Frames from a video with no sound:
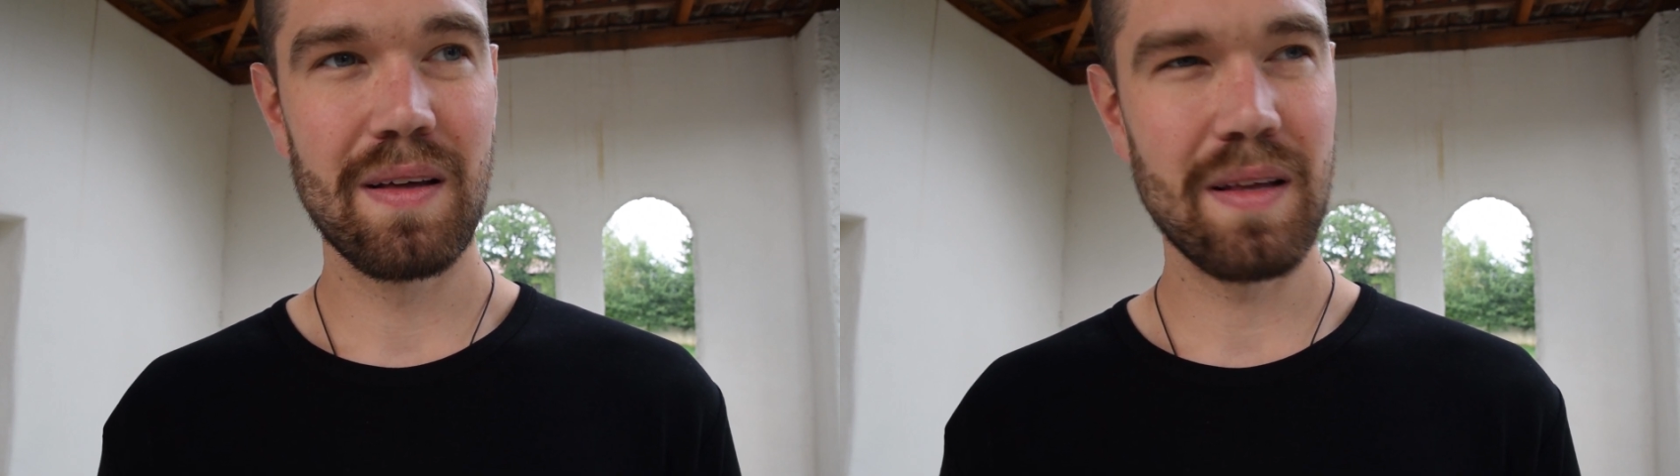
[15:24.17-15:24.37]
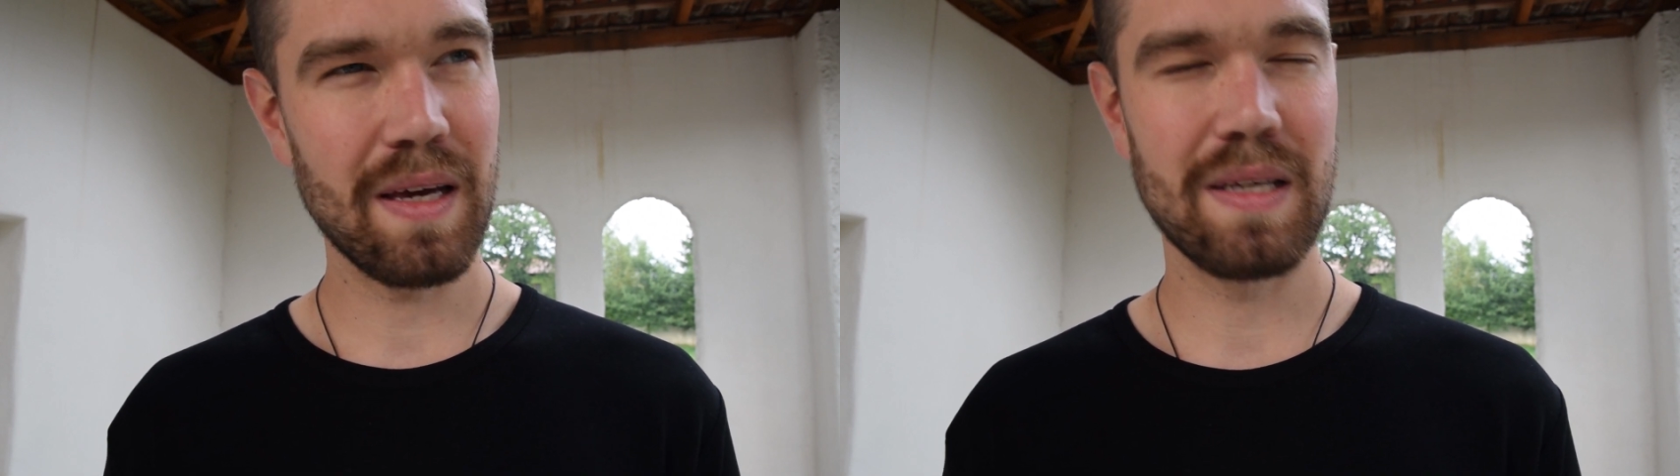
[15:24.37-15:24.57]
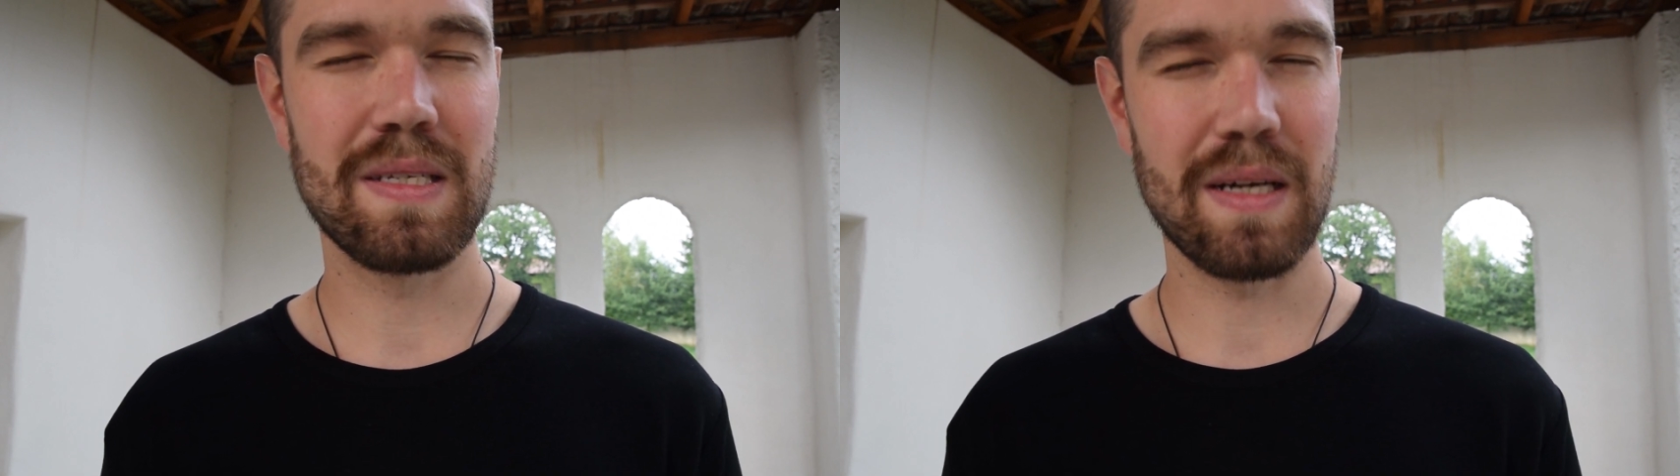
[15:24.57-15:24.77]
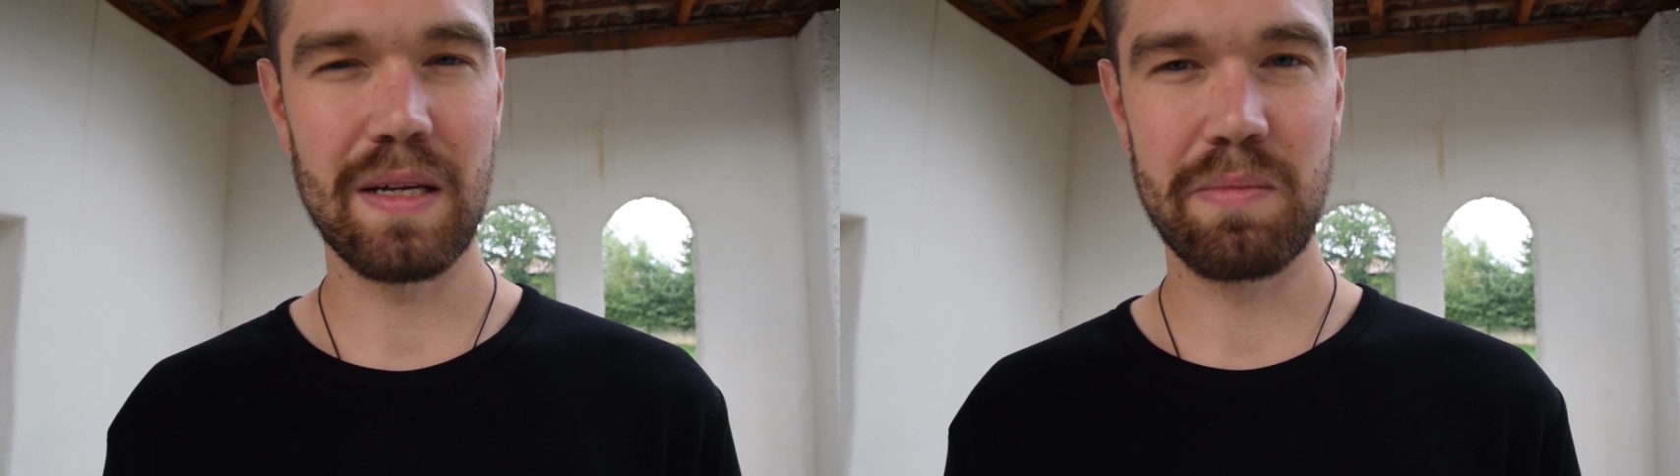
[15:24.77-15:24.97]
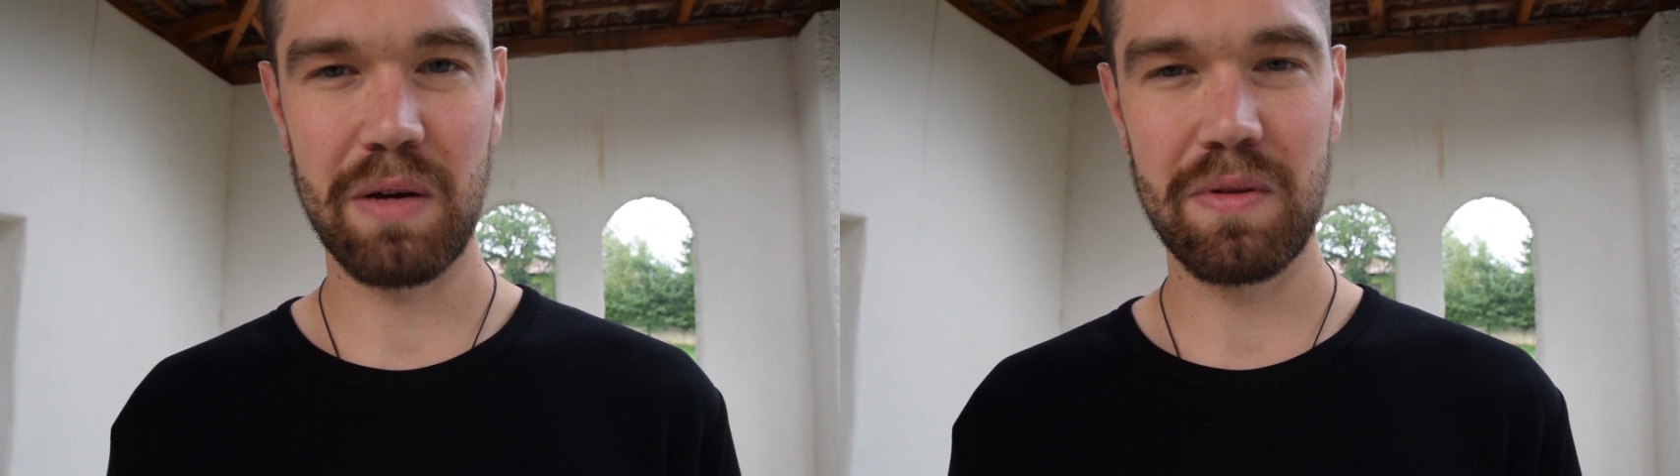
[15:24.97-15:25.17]
nie jest tak
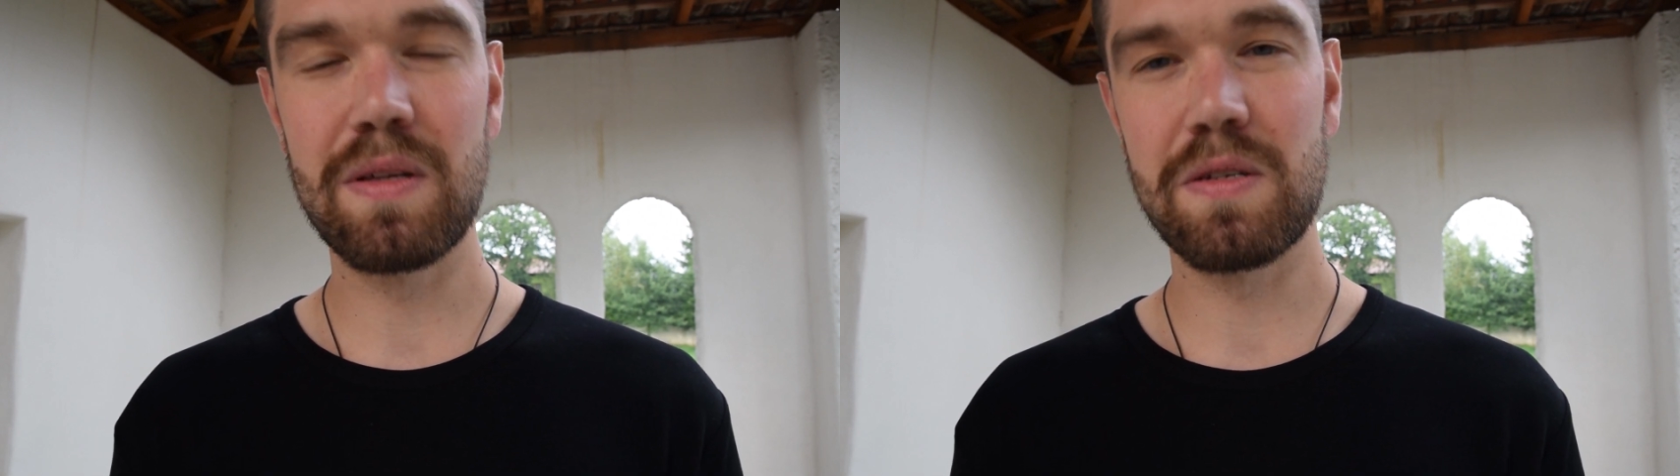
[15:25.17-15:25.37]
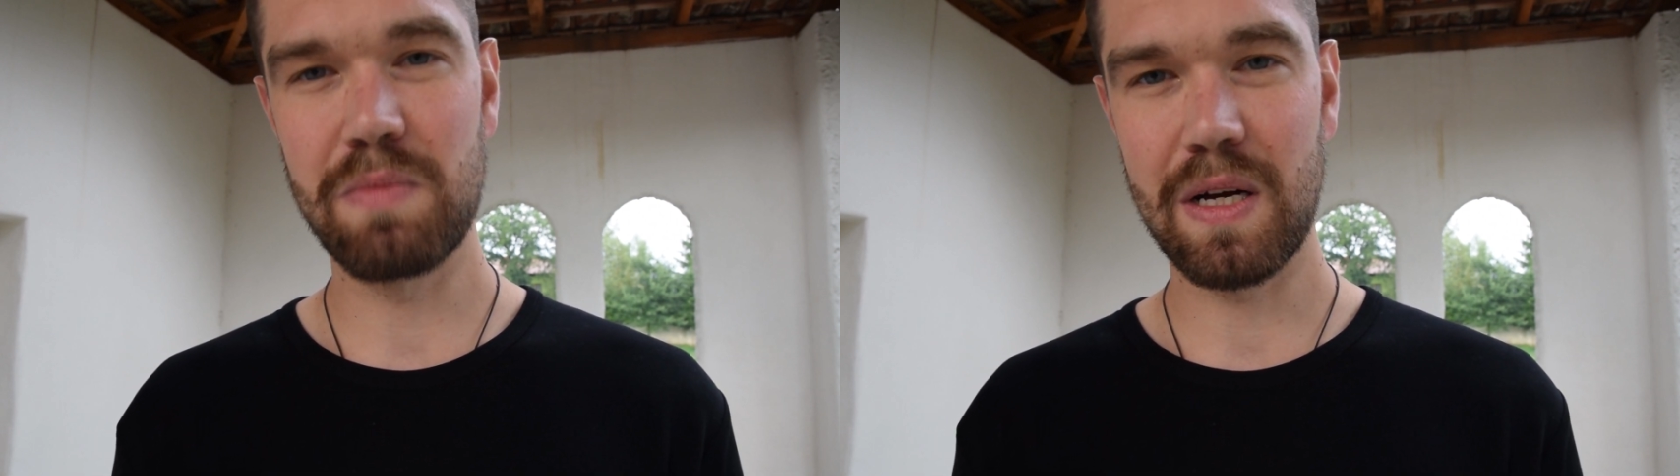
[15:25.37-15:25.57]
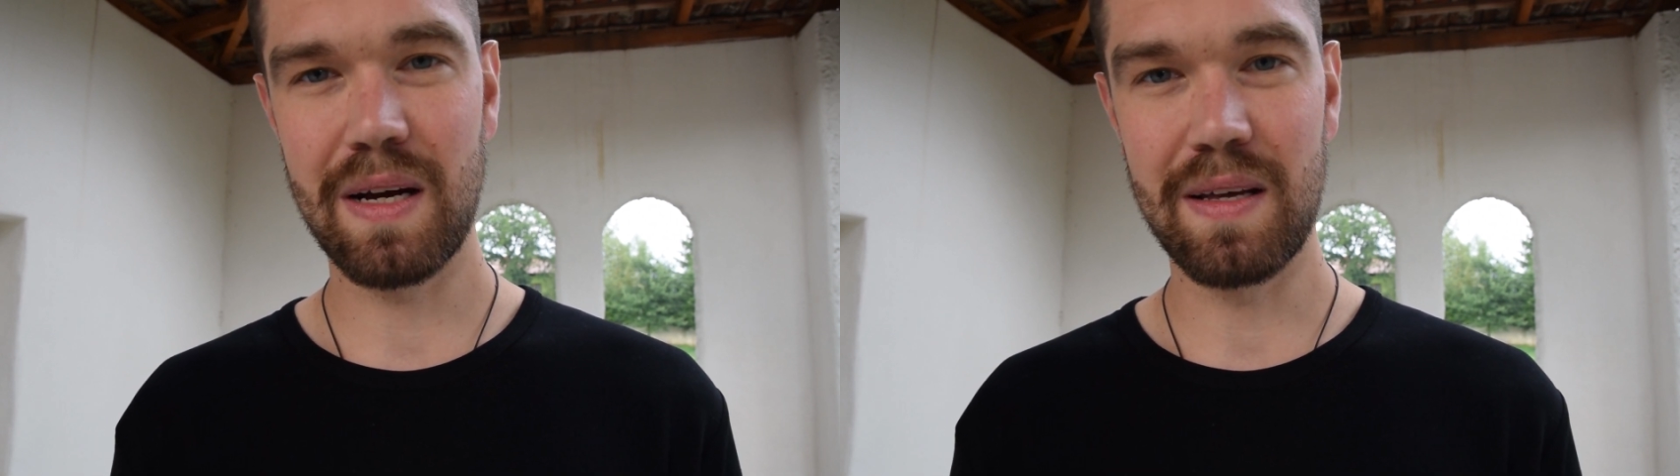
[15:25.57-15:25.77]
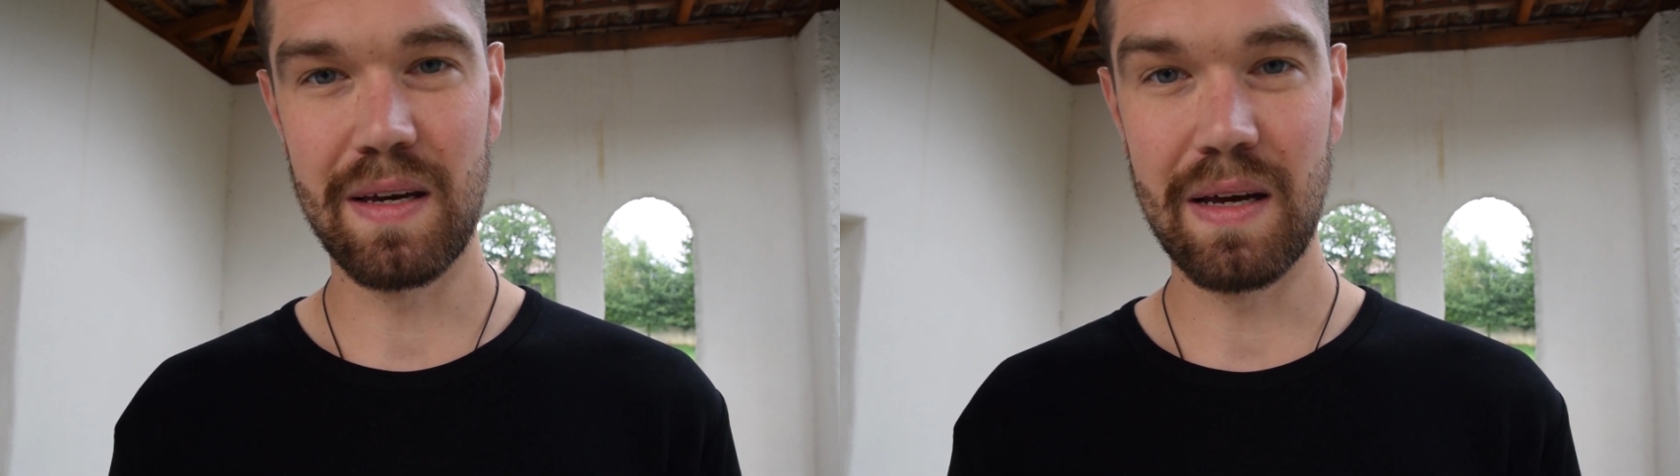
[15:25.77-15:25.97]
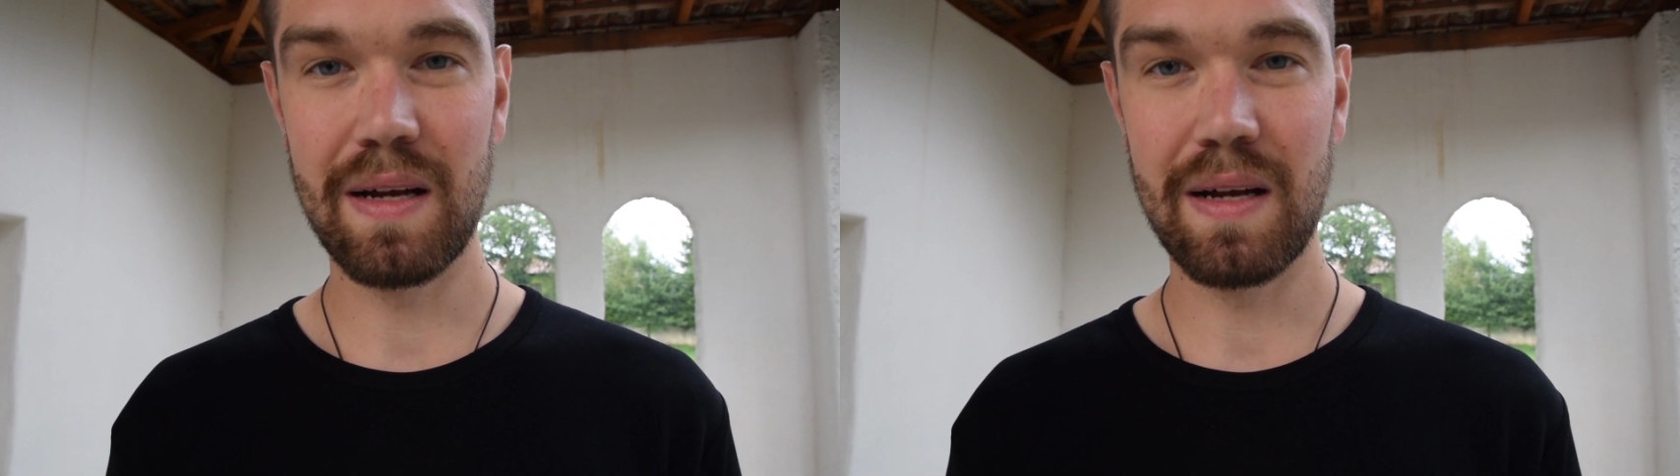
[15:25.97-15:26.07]
naprawdę to zmaganie,